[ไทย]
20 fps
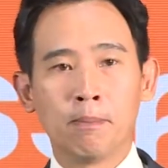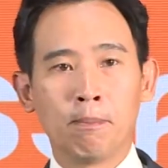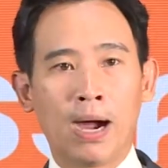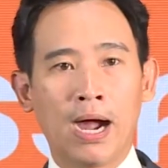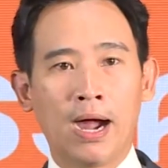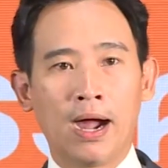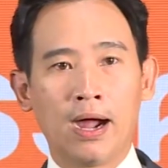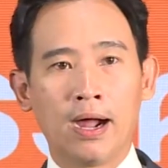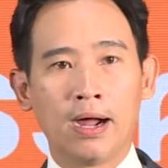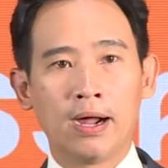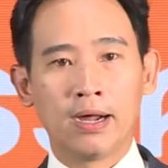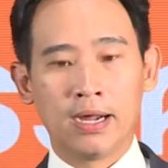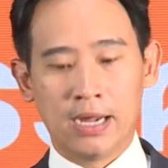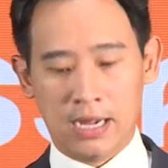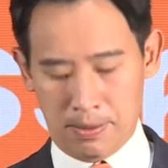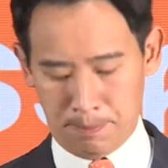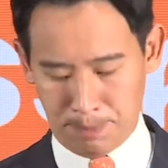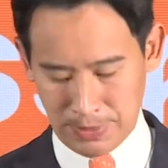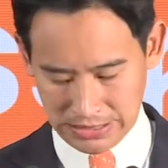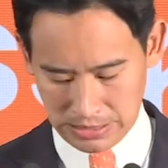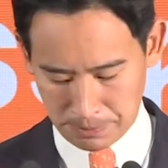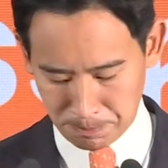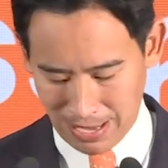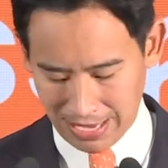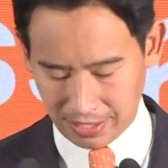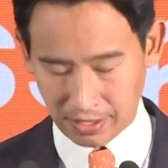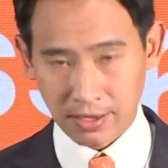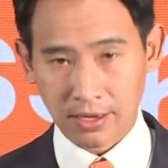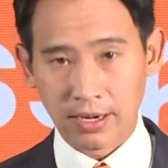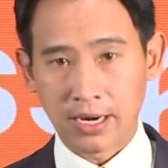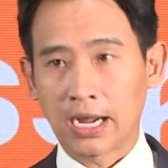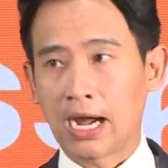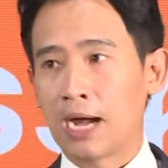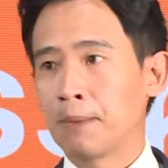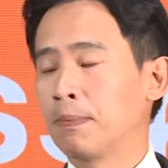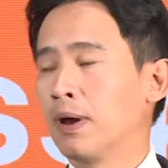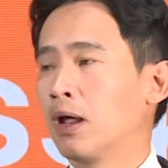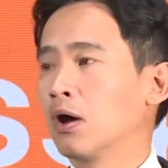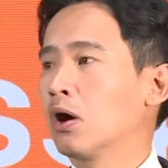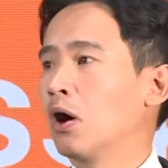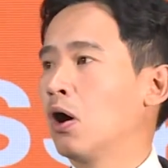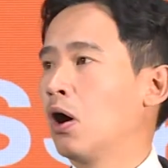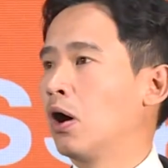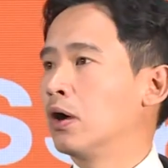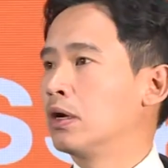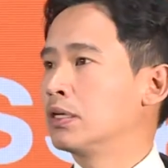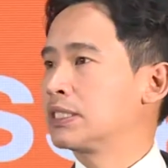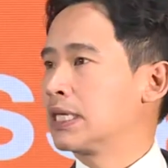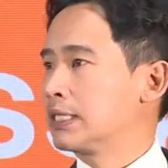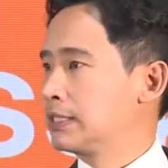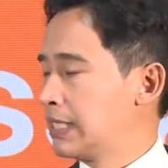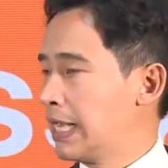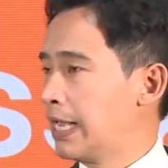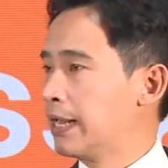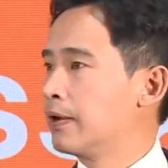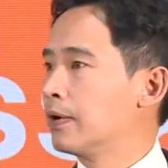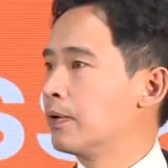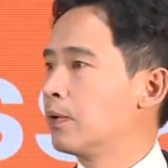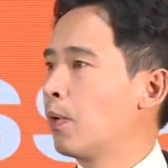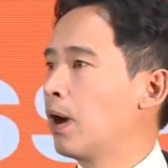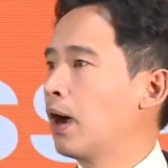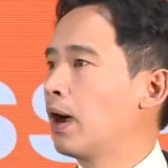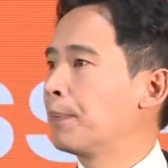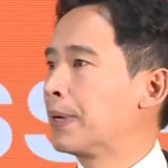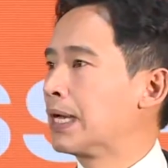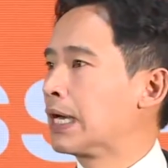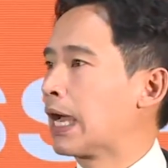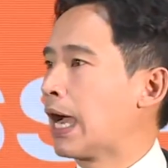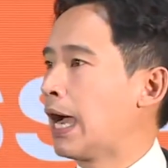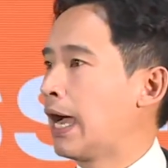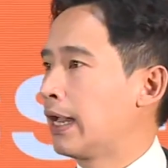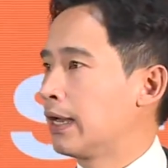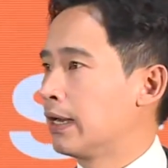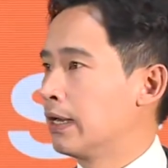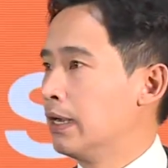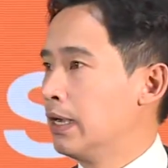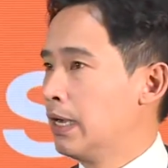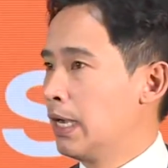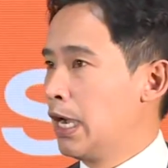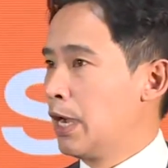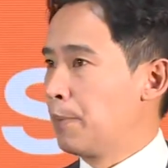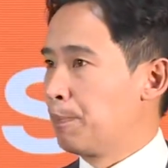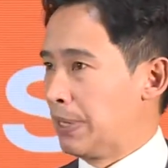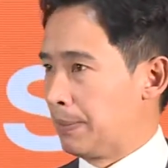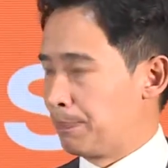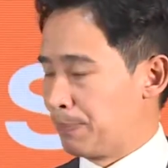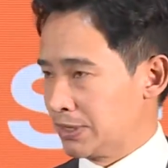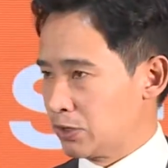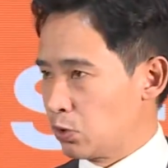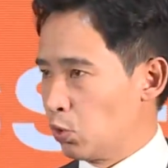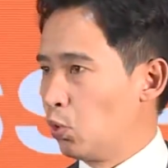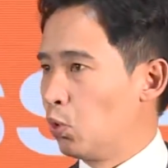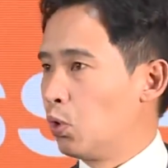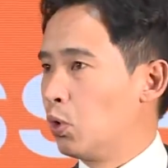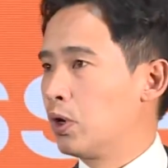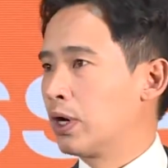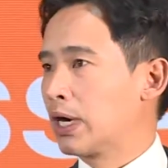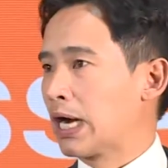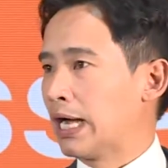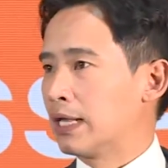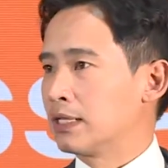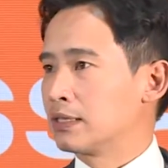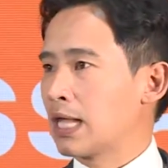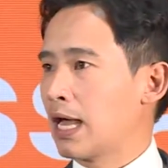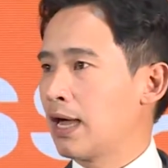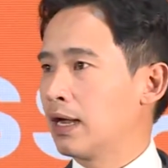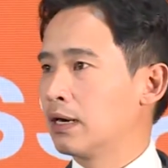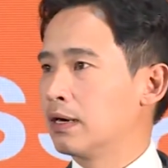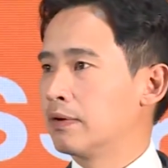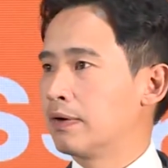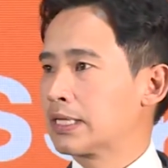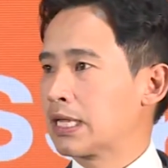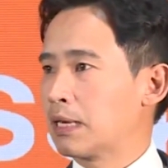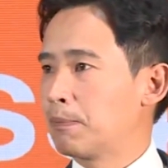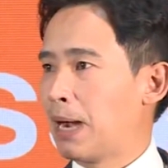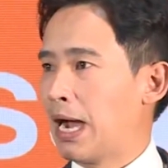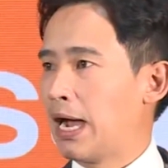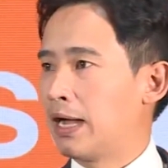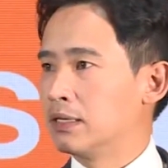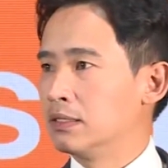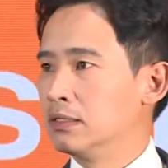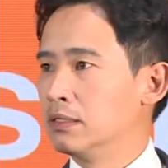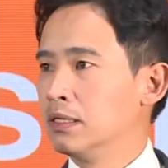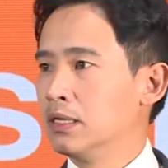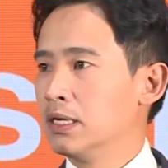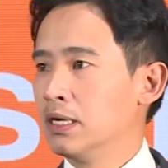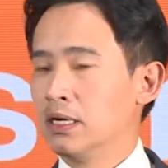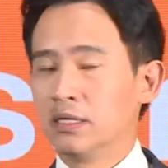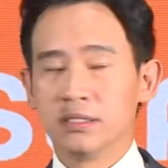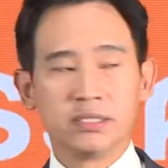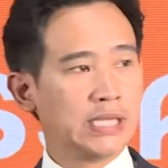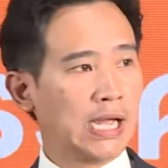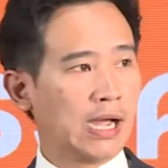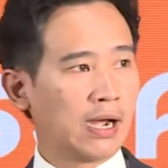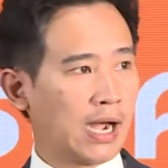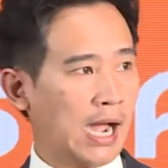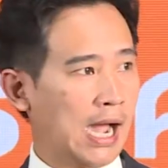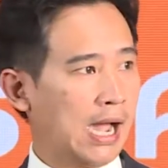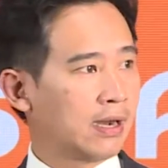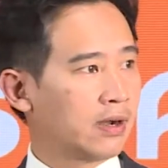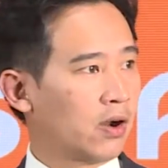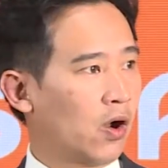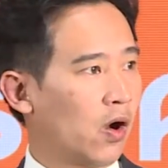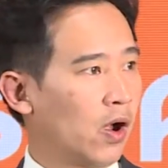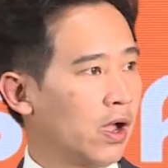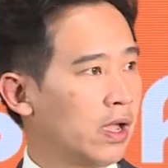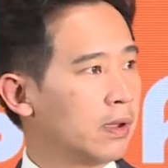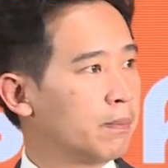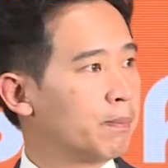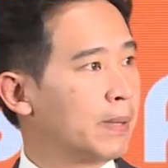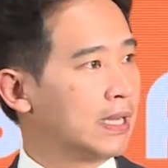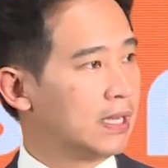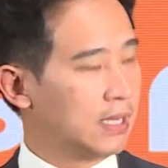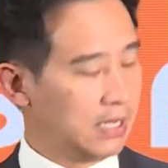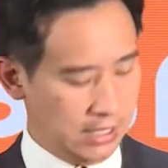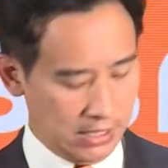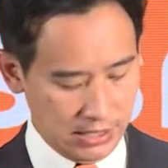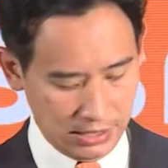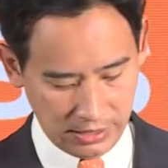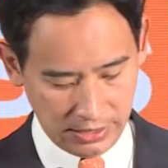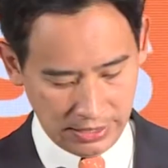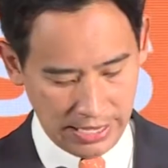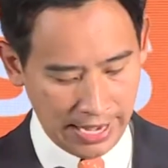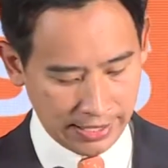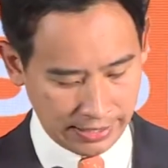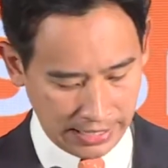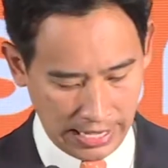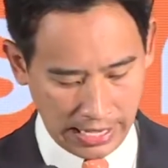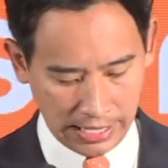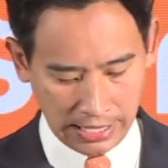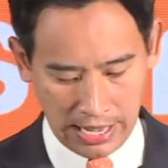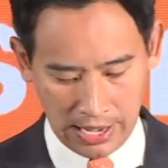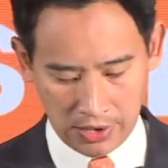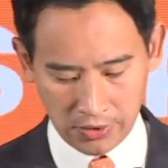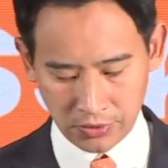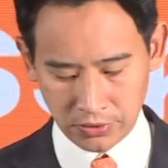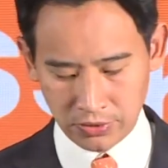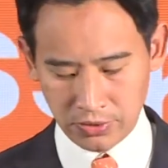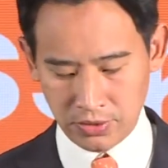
มาปฏิบัตินะครับแล้วก็ชัดเจนว่าเป็นการปิดประตูการตั้งรัฐบาลเสียงข้างน้อยเป็นที่แน่แท้แล้ว